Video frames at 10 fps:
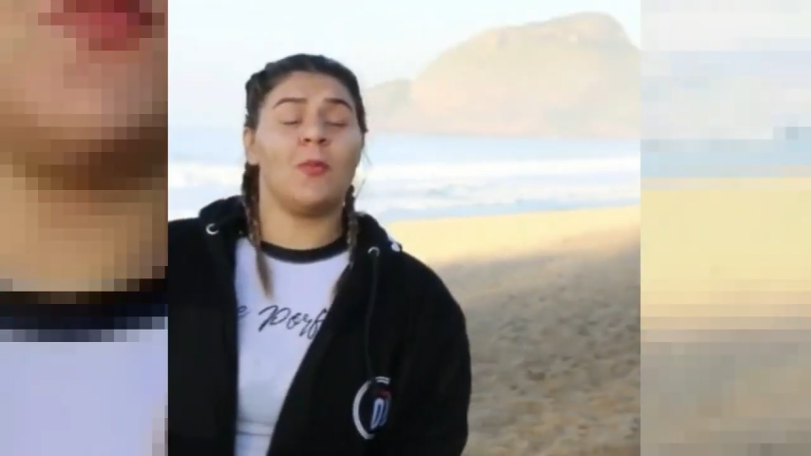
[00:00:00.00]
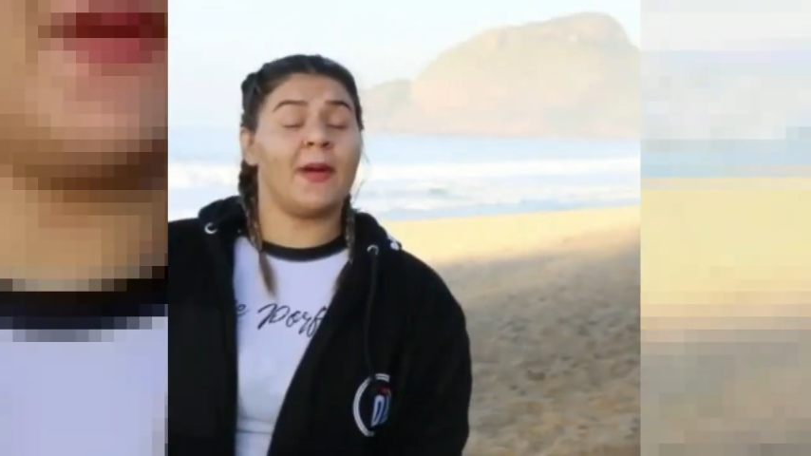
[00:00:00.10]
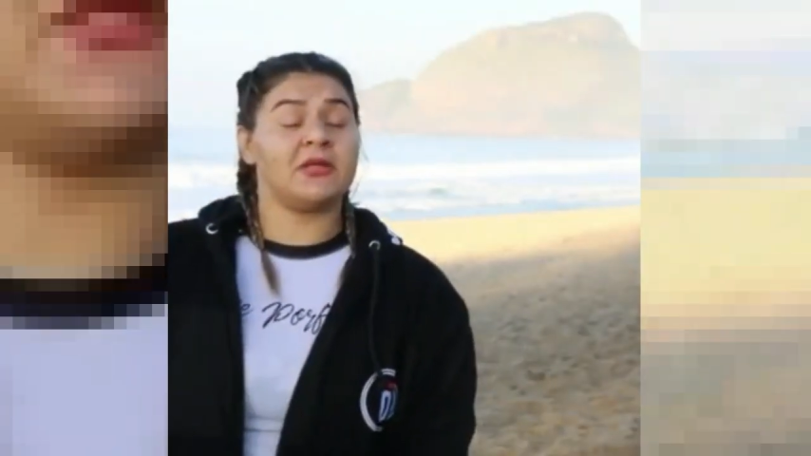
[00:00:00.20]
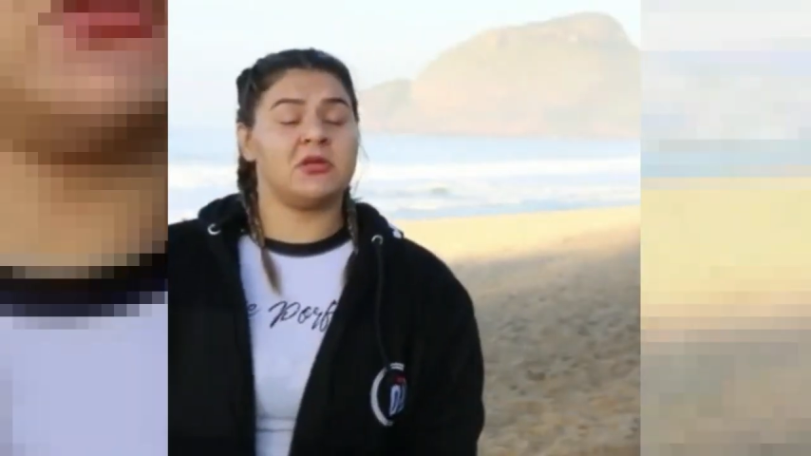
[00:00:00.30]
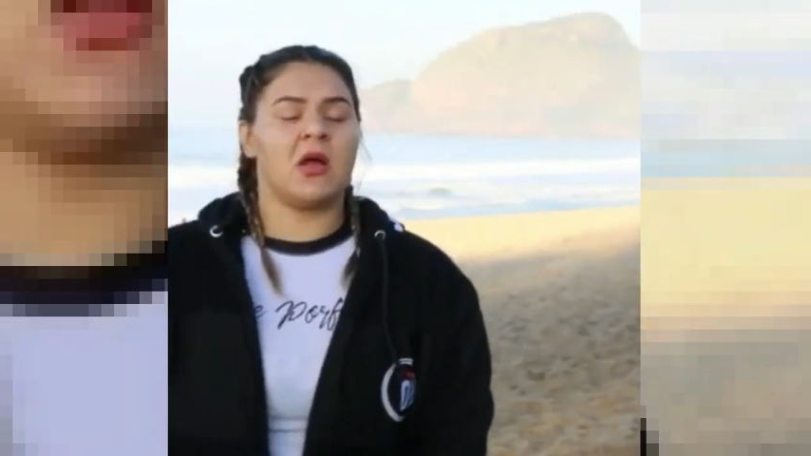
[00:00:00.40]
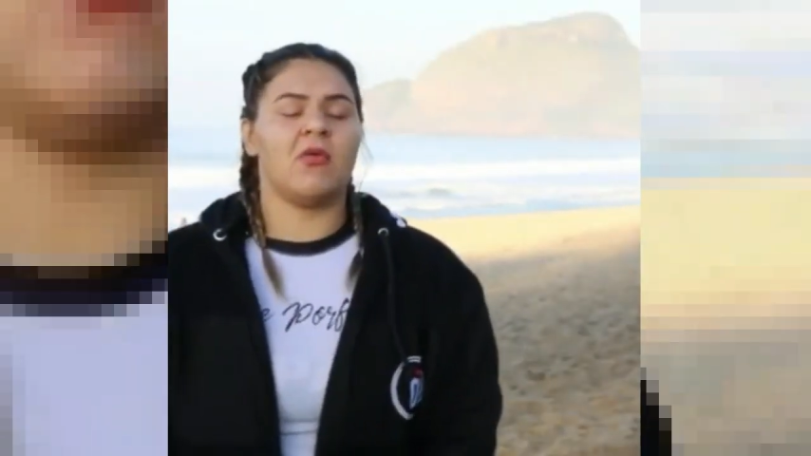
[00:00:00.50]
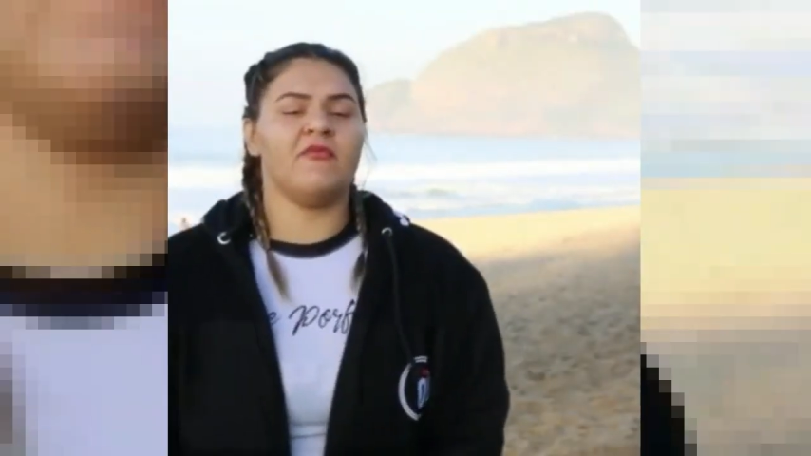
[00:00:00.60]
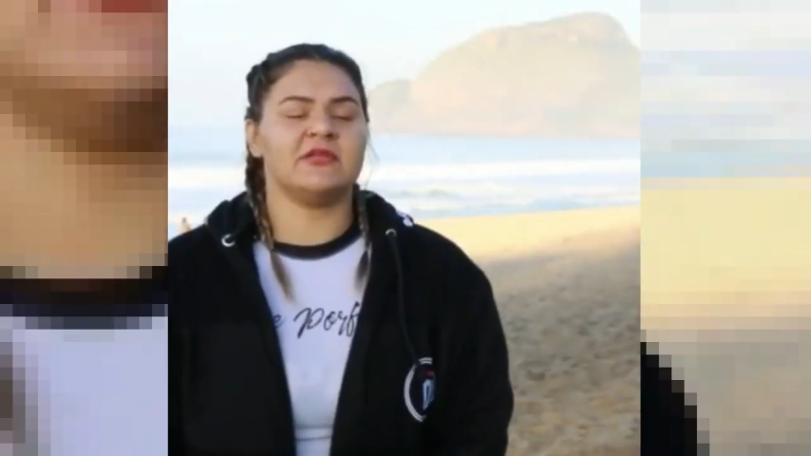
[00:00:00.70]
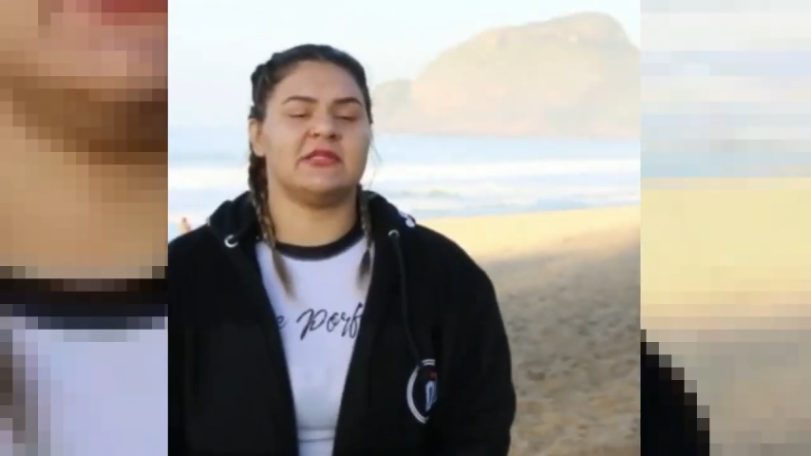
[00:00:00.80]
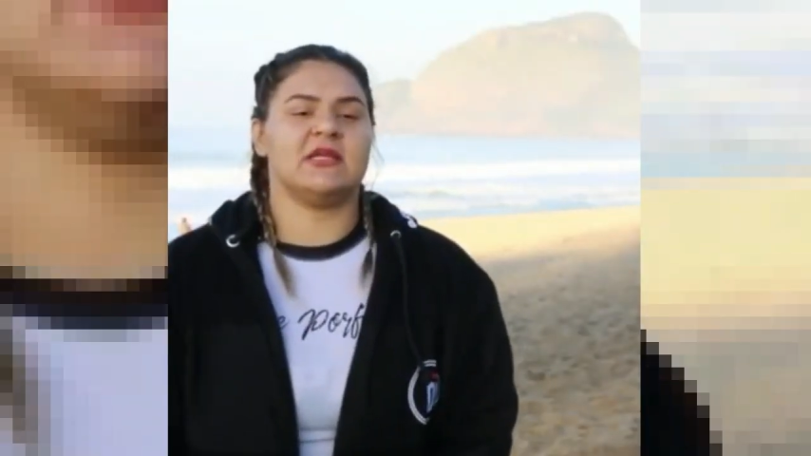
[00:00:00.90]
compartilhar
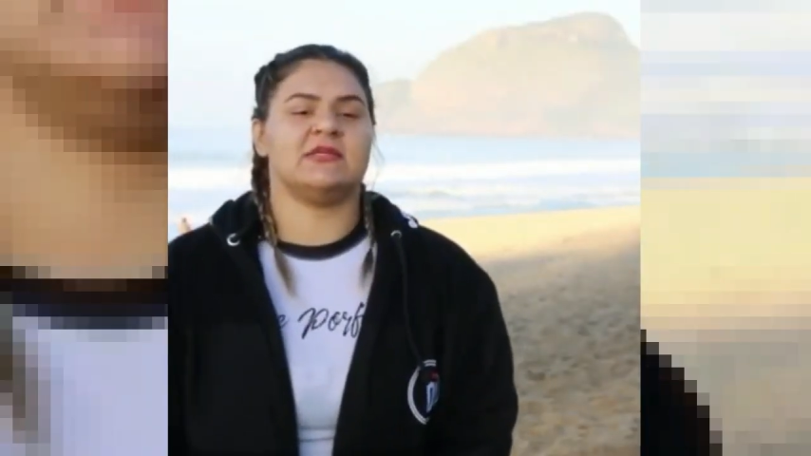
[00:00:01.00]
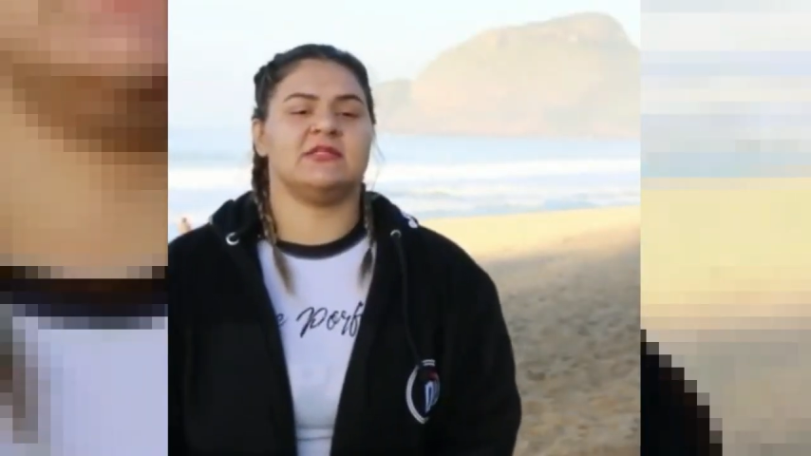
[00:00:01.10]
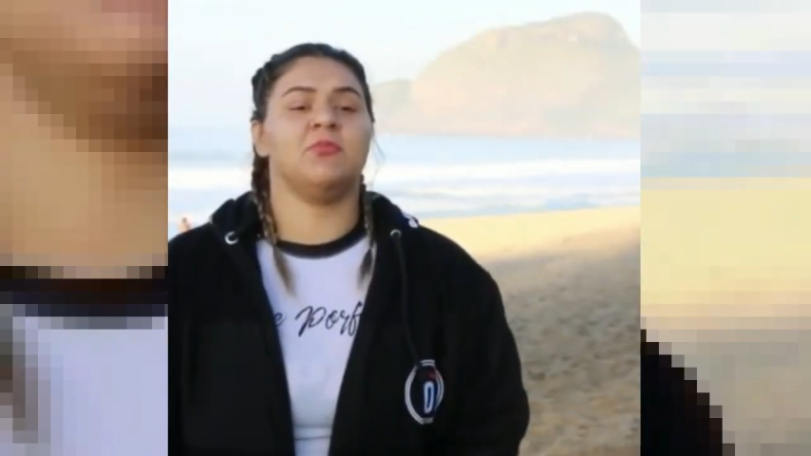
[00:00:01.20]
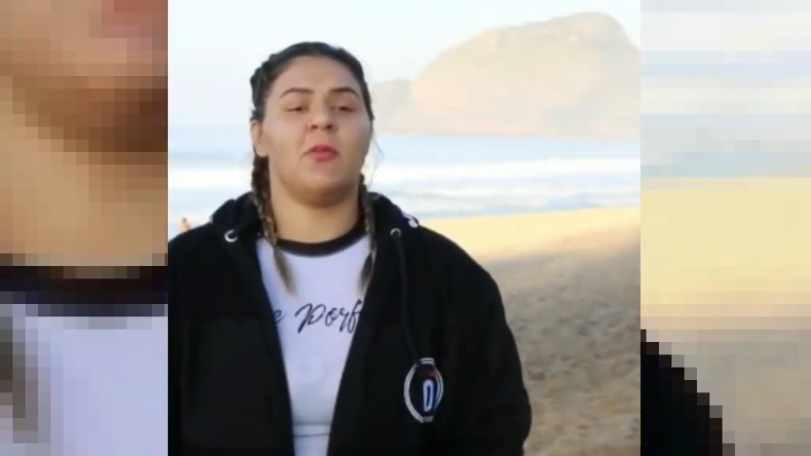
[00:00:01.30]
com vocês esse